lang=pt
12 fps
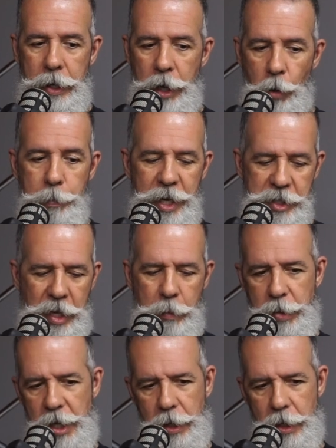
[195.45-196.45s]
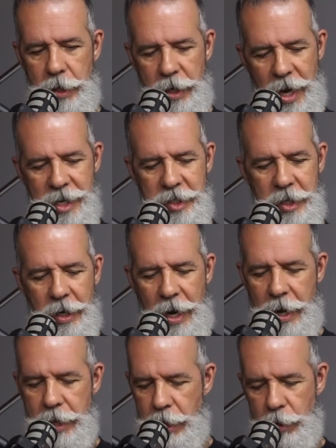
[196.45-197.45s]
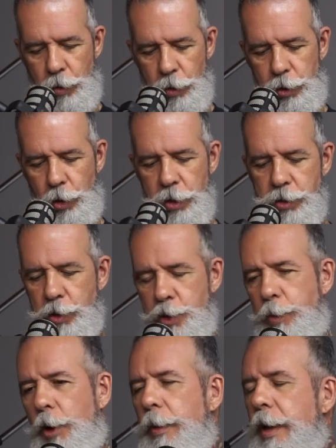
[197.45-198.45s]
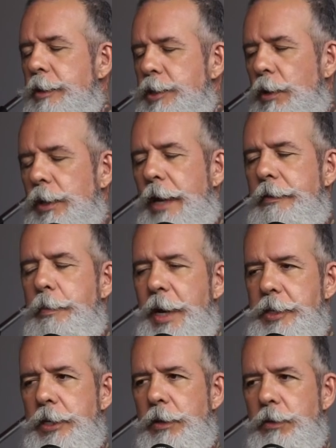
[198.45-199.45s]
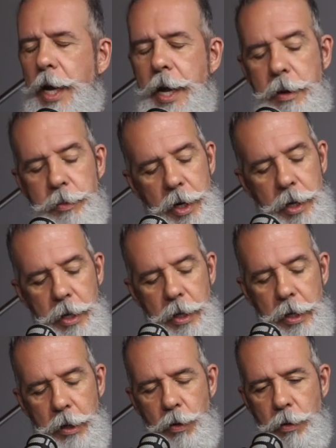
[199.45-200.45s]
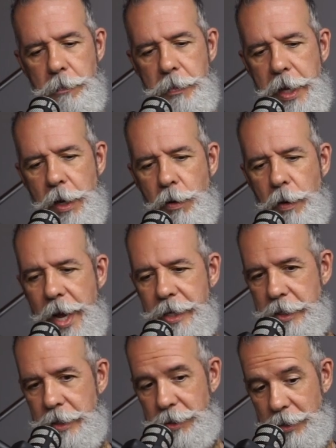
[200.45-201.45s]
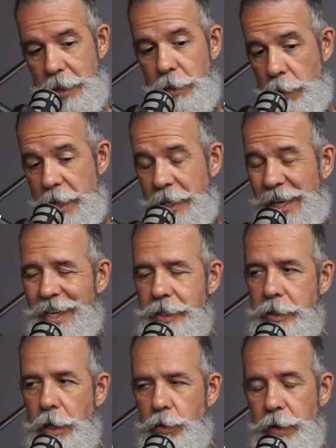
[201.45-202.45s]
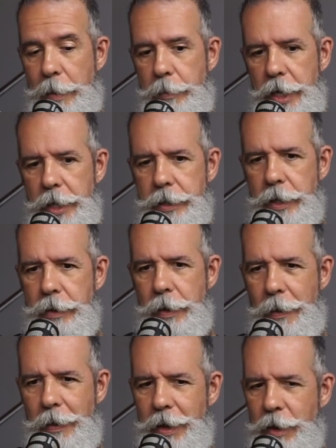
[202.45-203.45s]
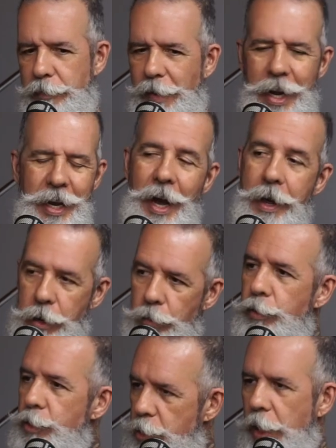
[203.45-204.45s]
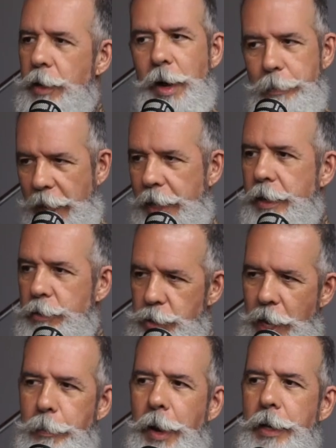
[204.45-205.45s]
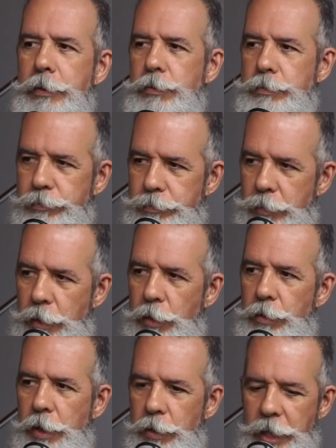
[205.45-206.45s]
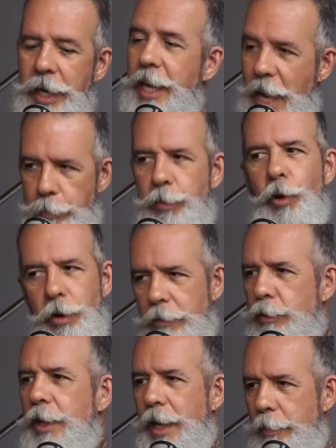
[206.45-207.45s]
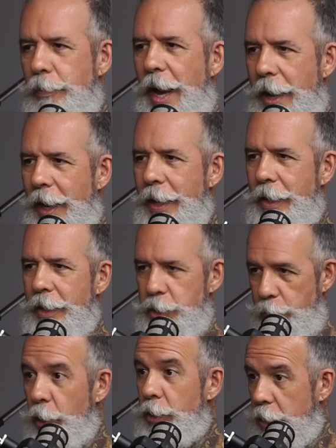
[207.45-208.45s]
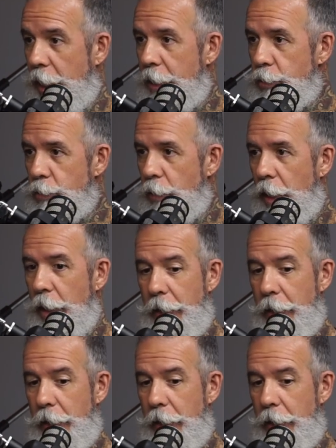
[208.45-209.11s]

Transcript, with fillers: E eu percebi que nesse caso, com todos os problemas que eu estava passando na época e, e, com, e, com essas, e com essa questão da banda, eu falei, cara, eu vou ser uma pedra no sapato. Eu, eu daqui a pouco eu vou ter que parar esse processo.